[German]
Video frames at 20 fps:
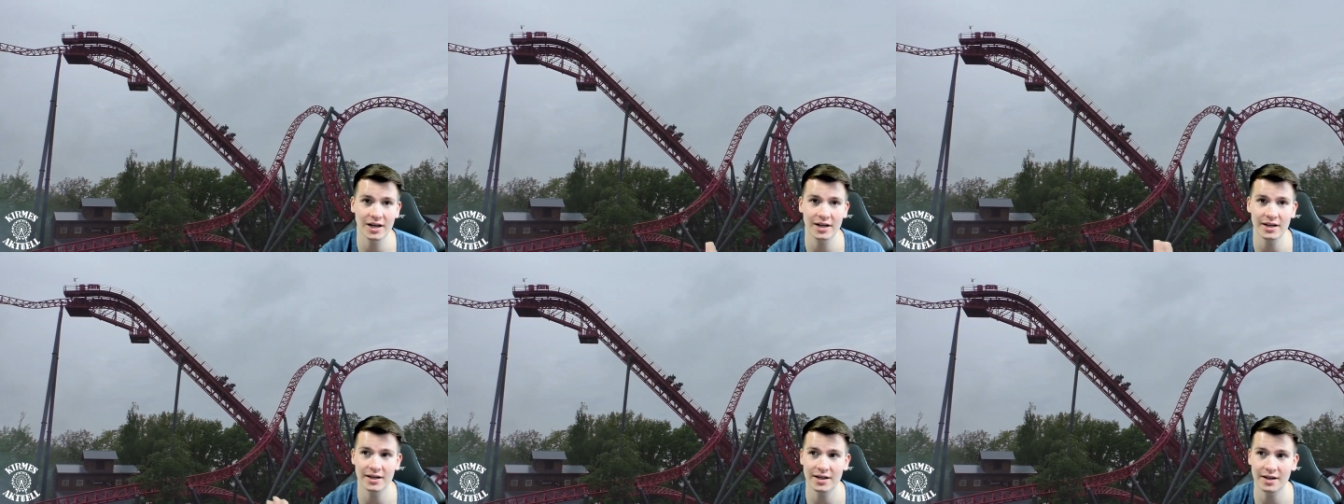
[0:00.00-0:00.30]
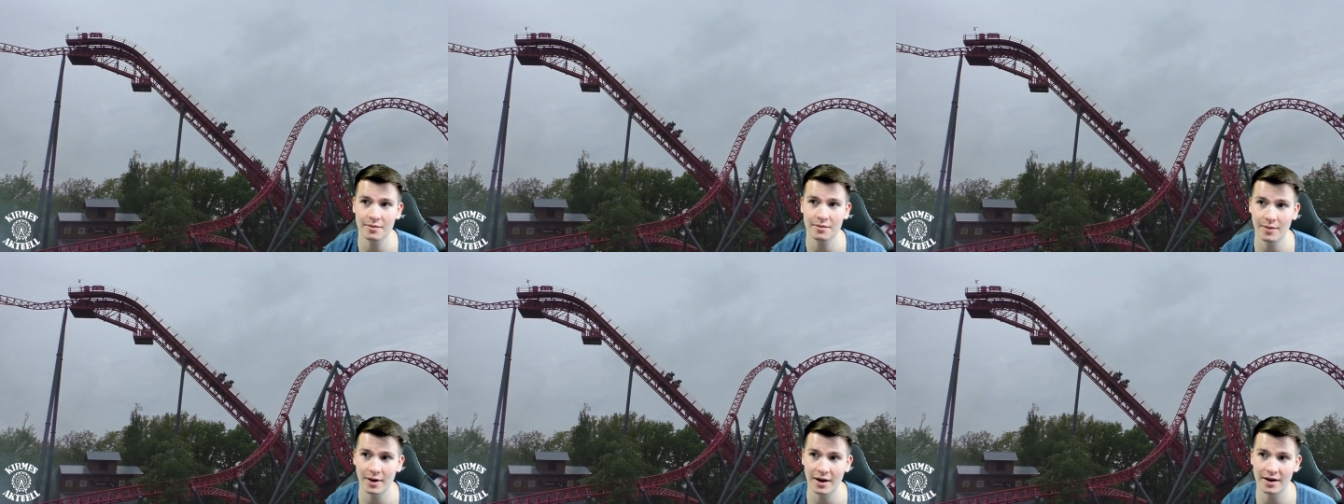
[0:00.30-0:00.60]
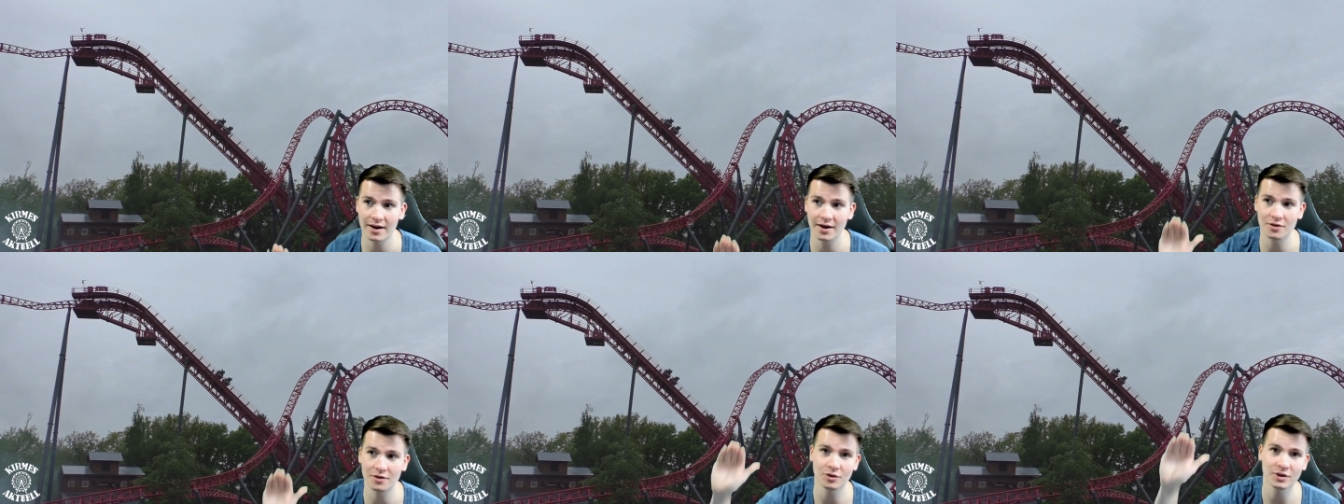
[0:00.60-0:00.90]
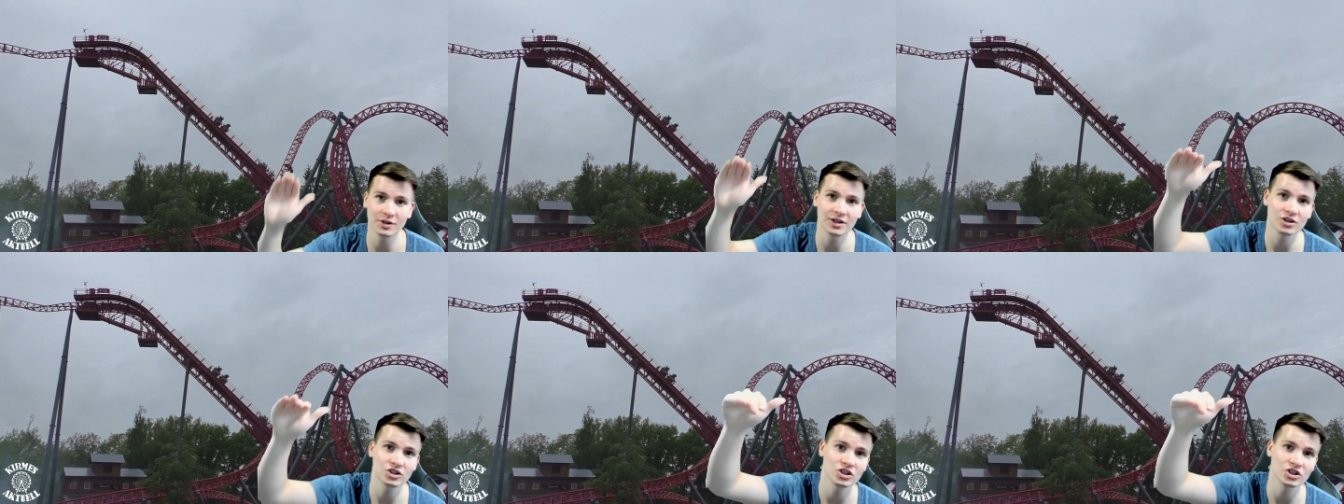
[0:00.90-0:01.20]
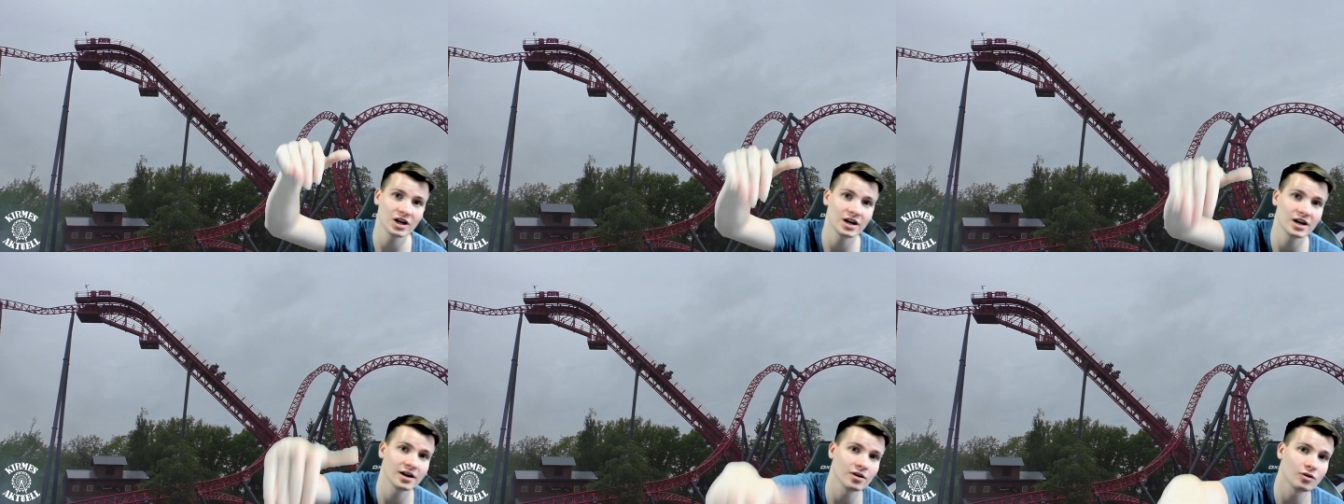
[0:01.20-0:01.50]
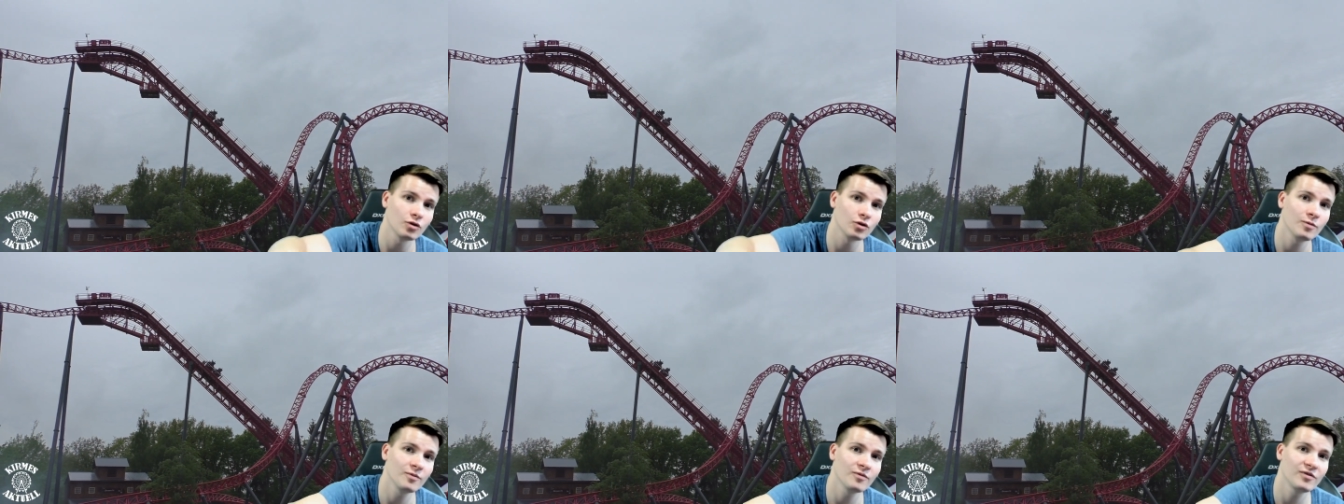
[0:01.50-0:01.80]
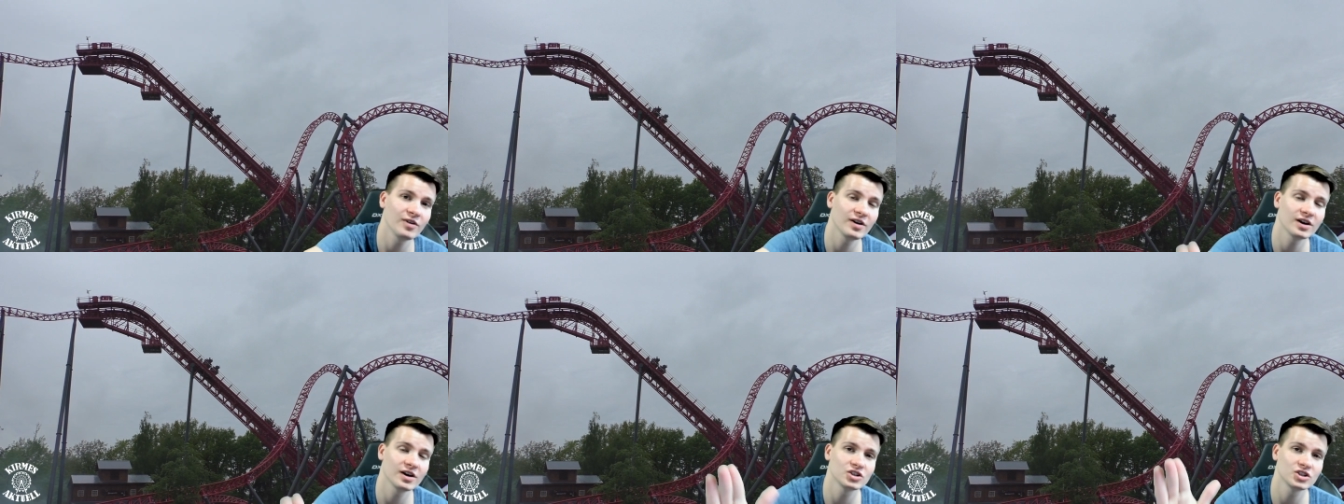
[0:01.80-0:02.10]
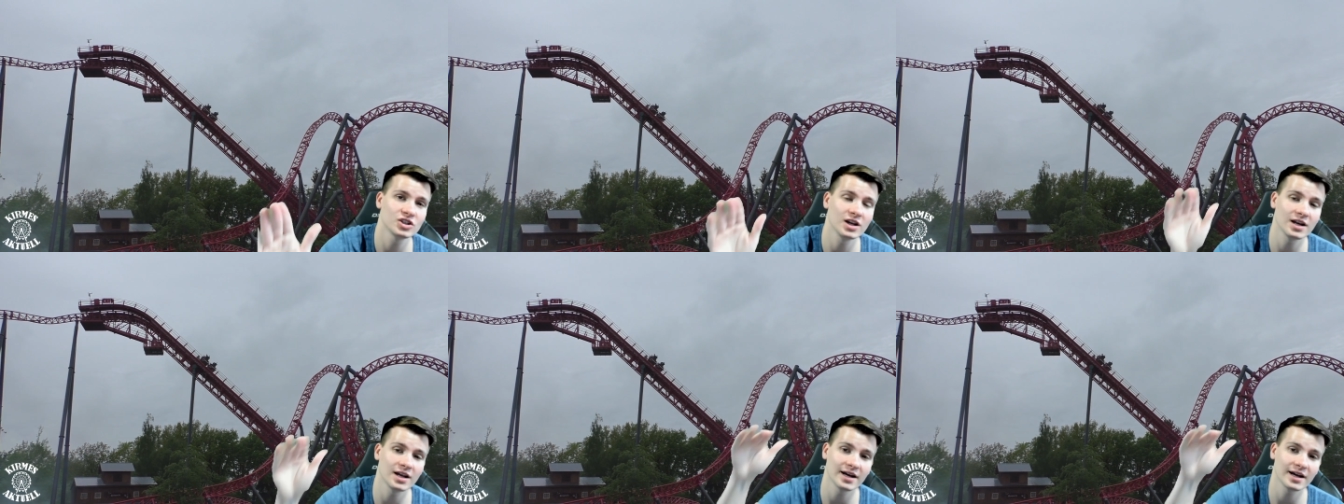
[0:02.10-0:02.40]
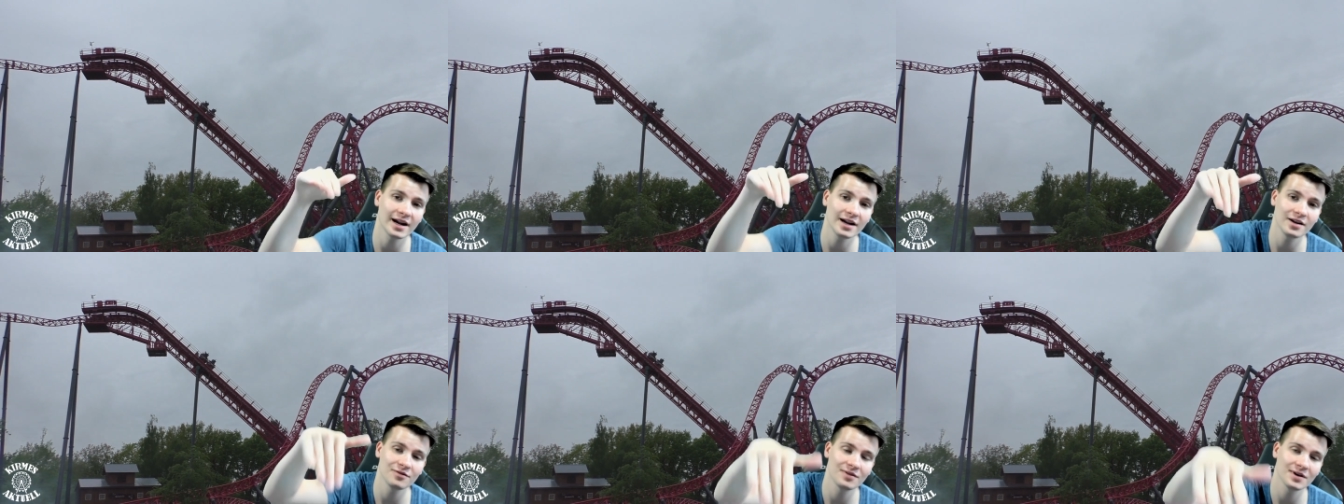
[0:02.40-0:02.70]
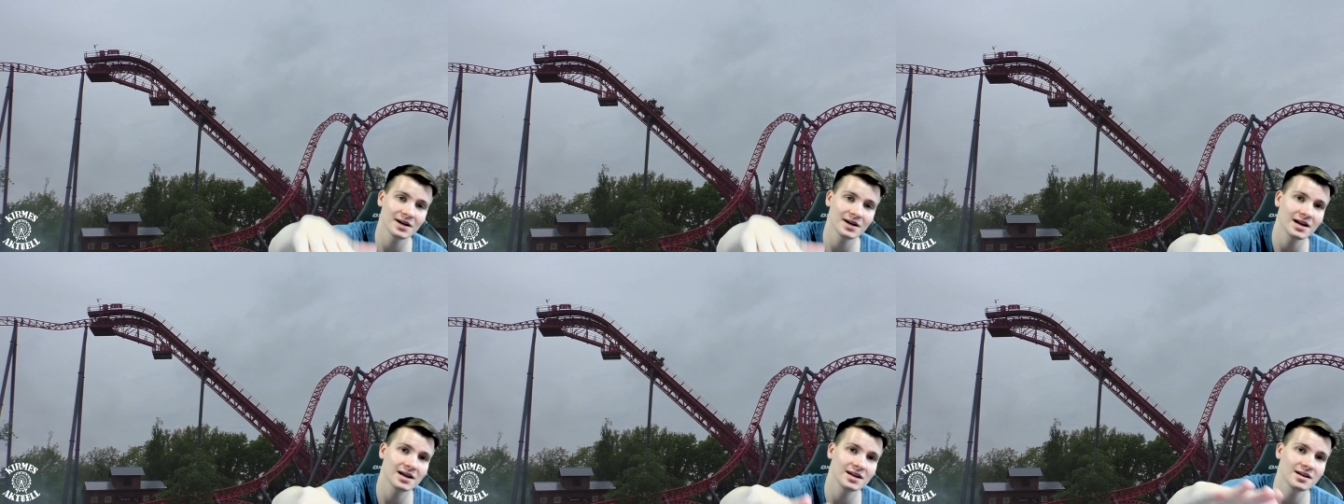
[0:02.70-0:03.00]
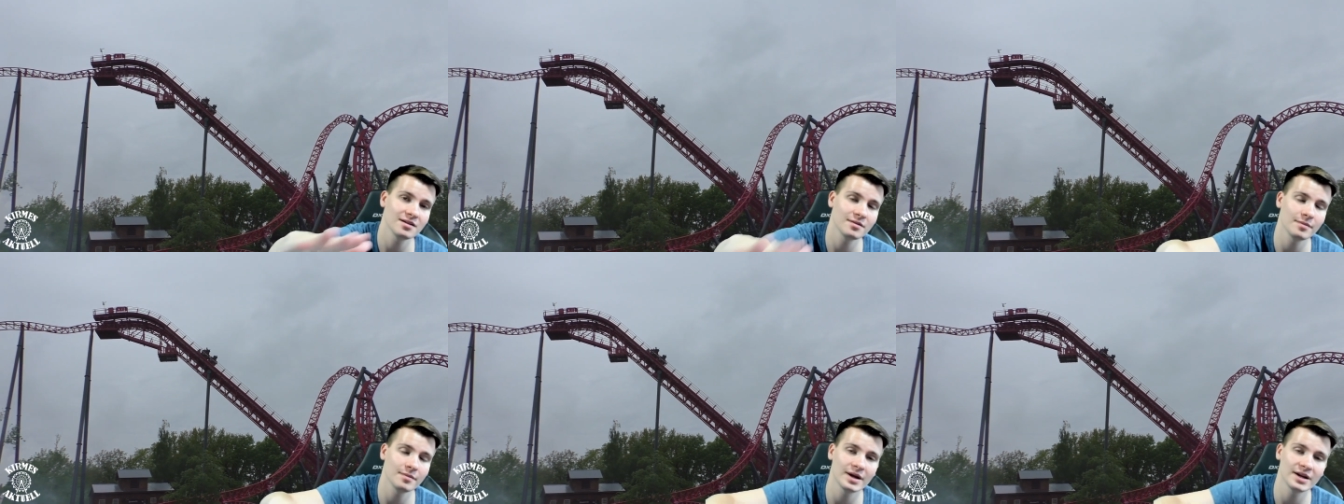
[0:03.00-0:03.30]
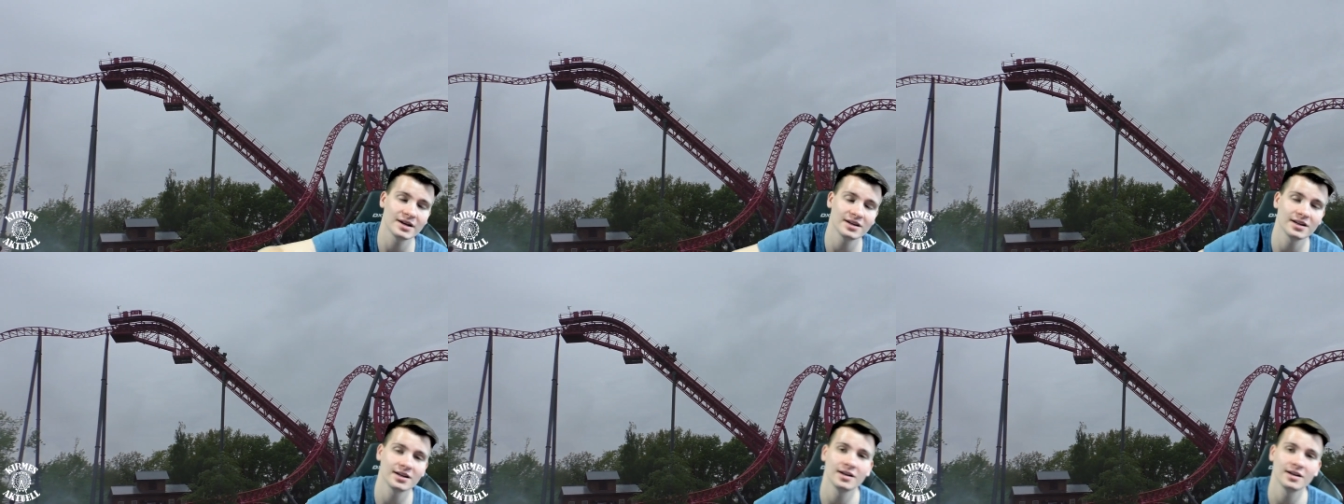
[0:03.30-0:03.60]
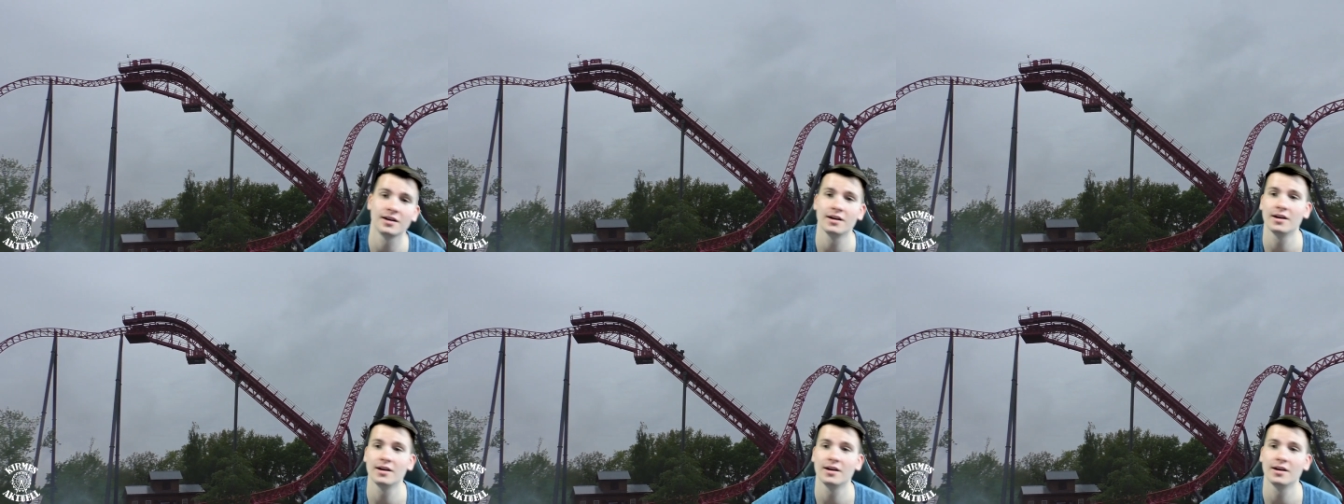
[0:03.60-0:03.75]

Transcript: indem man natürlich dann schneller nach oben fährt, schneller reinfährt, alle Elemente.